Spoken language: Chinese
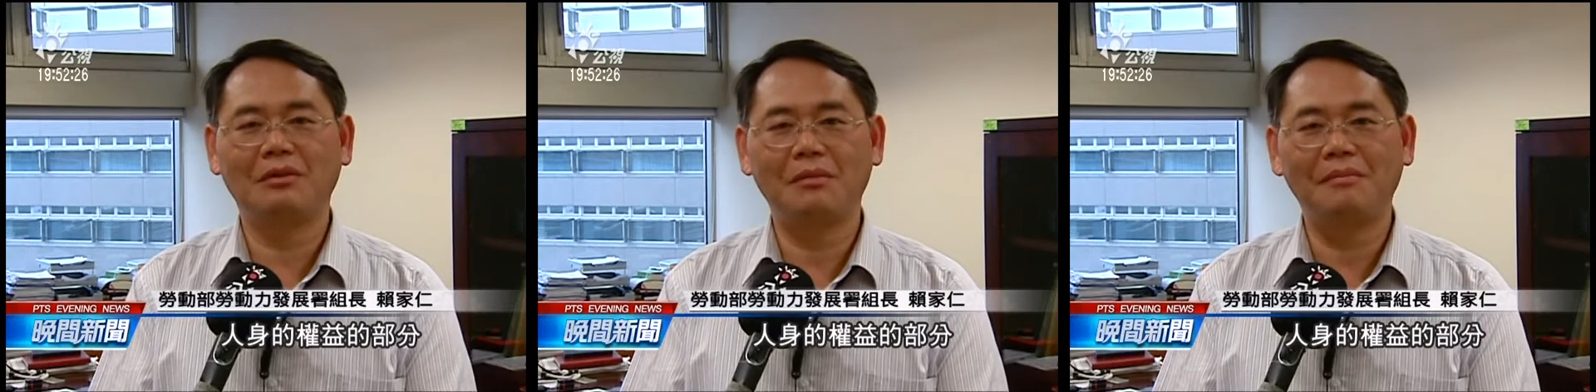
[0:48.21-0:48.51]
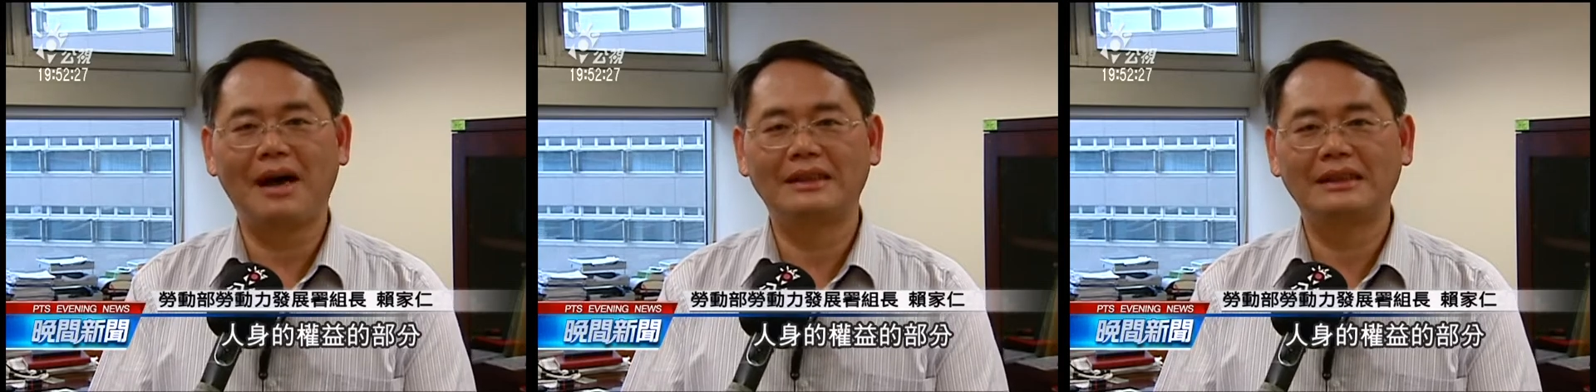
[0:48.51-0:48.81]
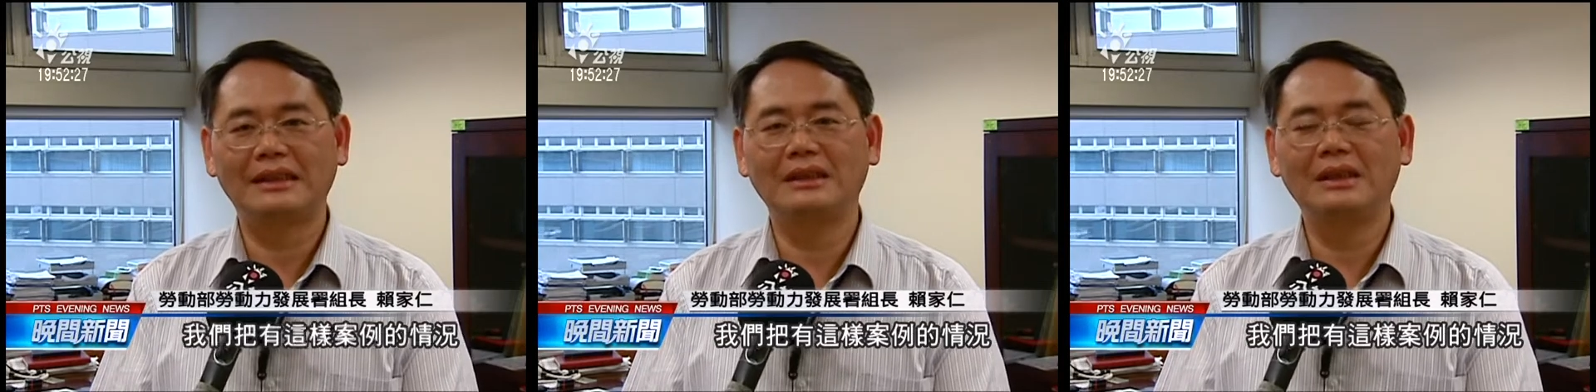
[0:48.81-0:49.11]
我们把
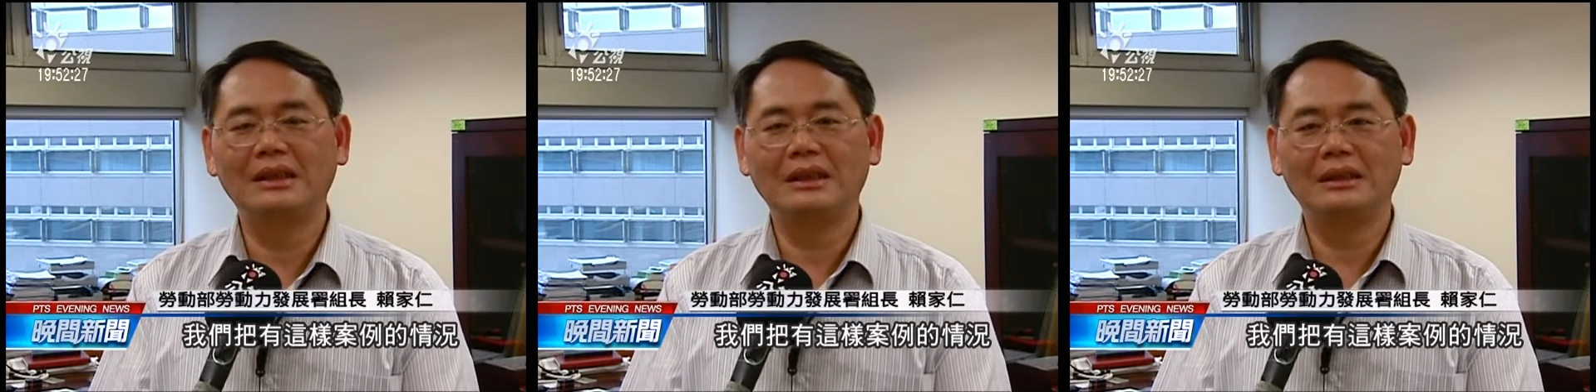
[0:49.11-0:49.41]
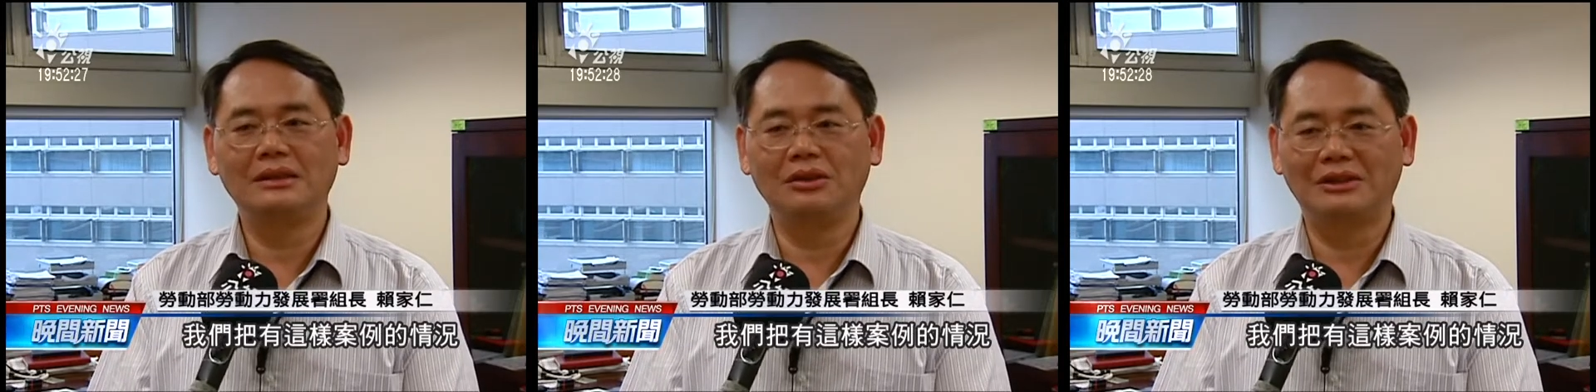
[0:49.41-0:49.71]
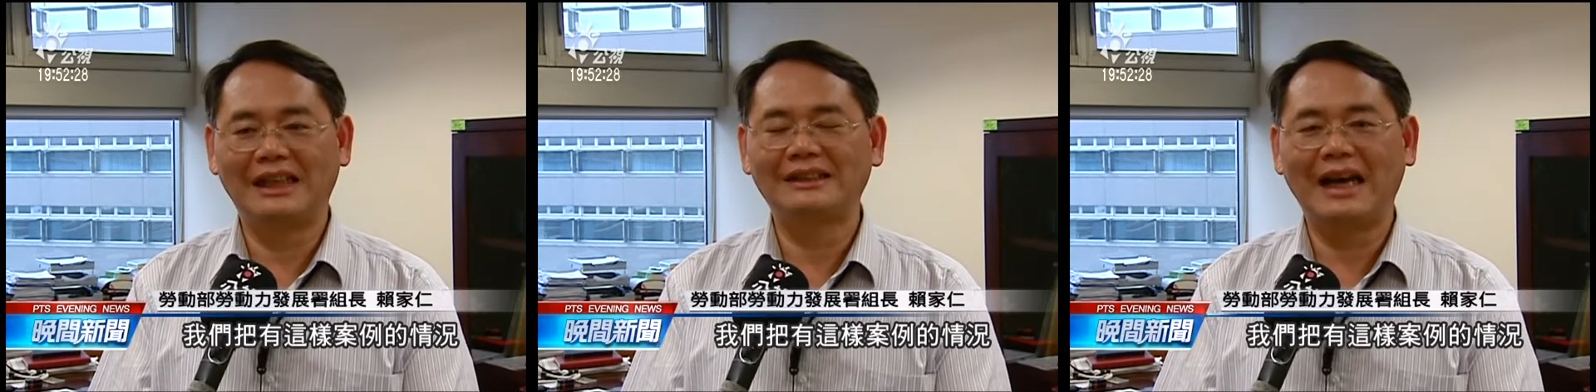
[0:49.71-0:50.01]
这个有
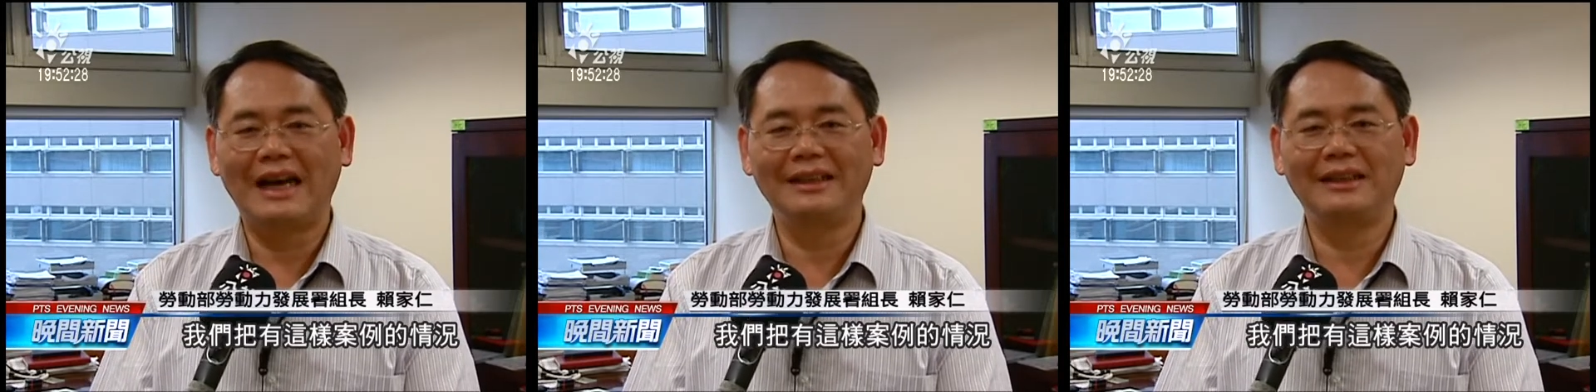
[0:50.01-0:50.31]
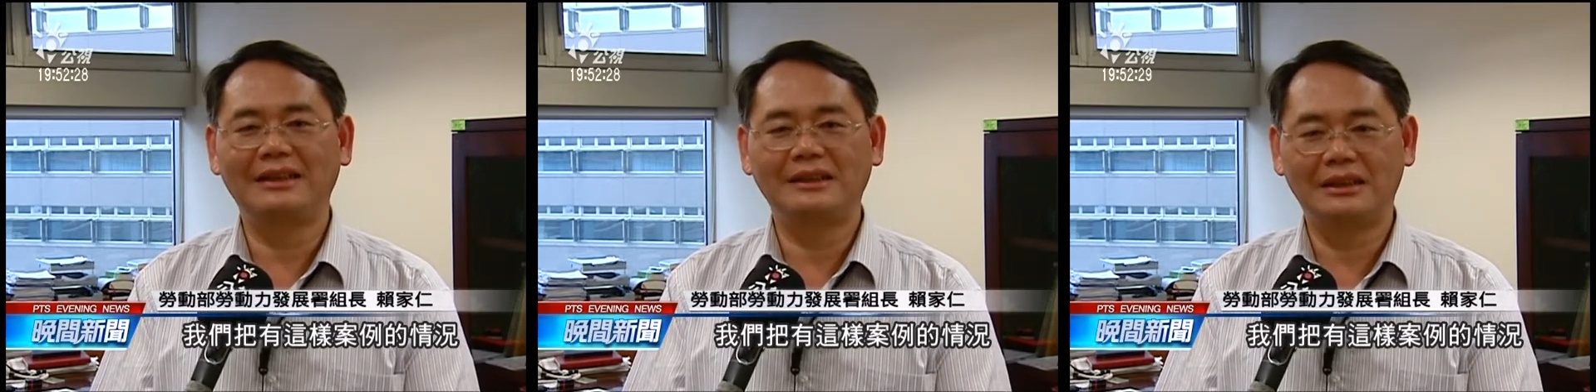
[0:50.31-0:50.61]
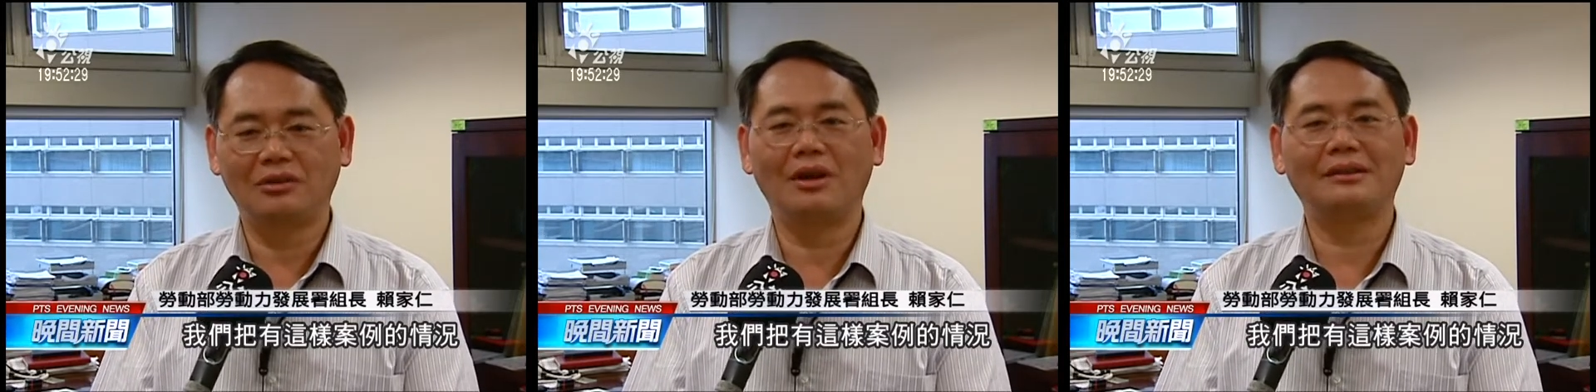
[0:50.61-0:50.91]
这样的案例的
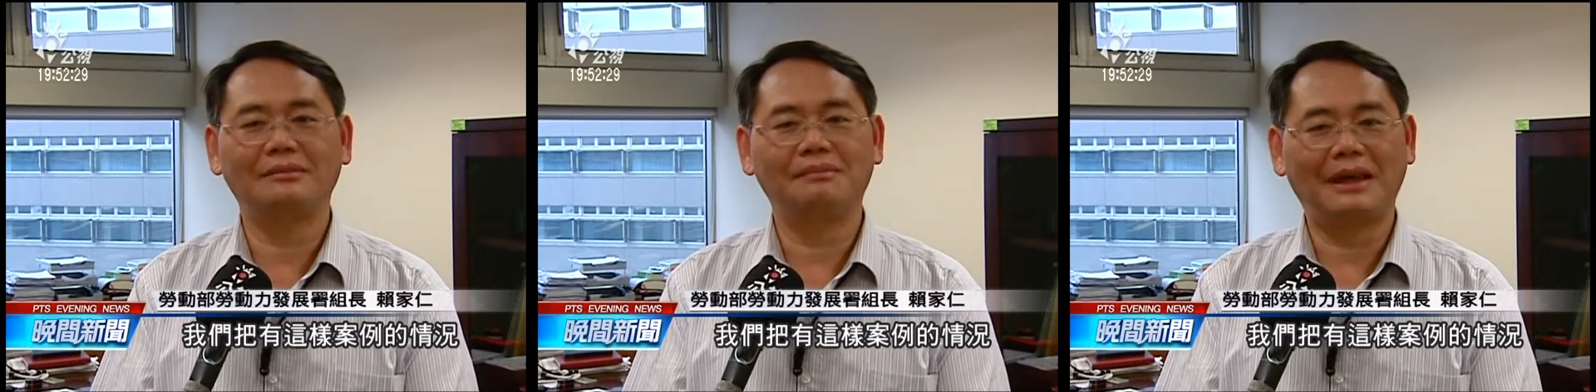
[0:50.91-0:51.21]
情况。